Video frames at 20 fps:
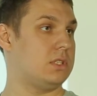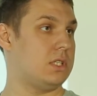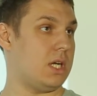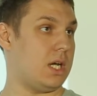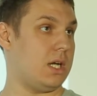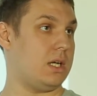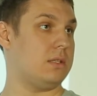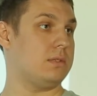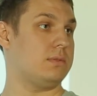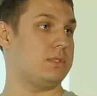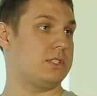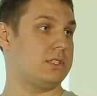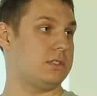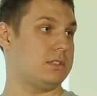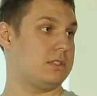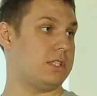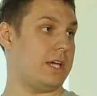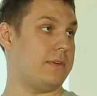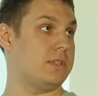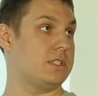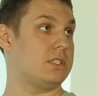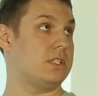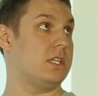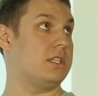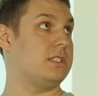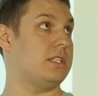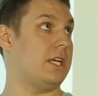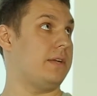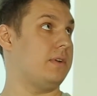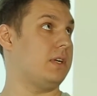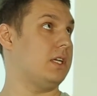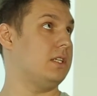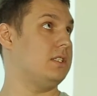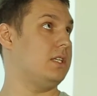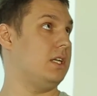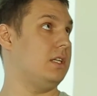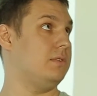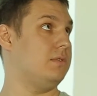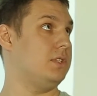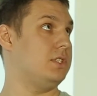Да, ставится на сервер
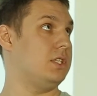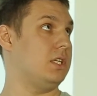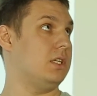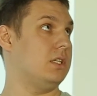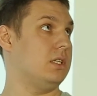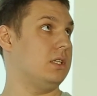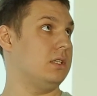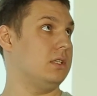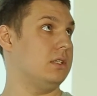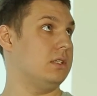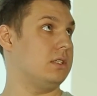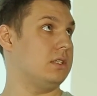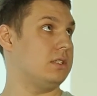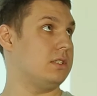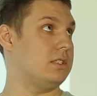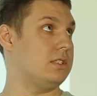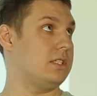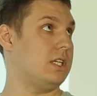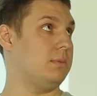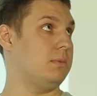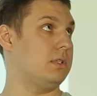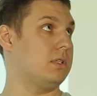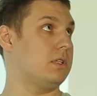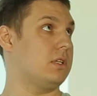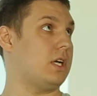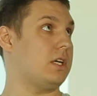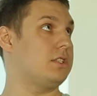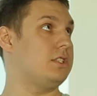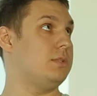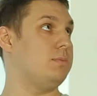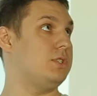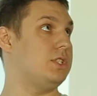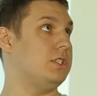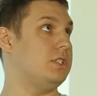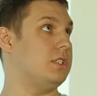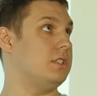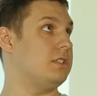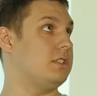отдельный выделенный эта система, как TeamCity.